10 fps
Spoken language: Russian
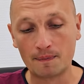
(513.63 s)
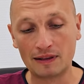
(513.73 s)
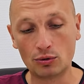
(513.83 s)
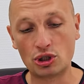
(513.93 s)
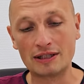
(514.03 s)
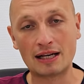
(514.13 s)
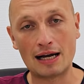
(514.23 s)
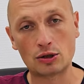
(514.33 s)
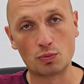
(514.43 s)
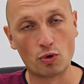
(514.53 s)
лучше
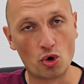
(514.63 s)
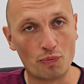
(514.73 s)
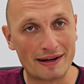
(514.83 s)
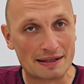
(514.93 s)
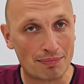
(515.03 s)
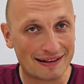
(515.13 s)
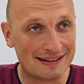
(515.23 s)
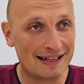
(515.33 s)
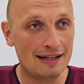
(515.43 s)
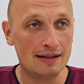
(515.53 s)
сразу покупать
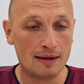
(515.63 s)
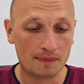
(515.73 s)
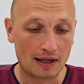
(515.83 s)
модель,